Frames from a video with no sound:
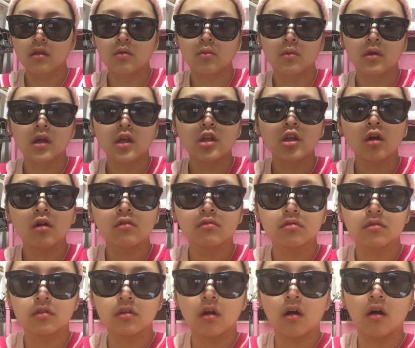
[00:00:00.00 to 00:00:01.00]
でも痛く
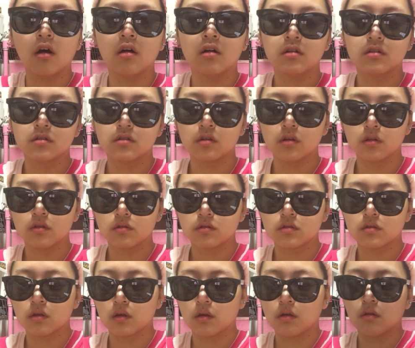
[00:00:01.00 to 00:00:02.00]
ない、全
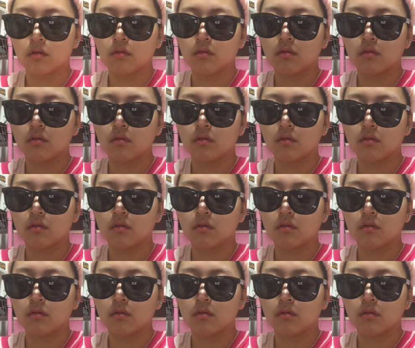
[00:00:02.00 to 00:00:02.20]
然。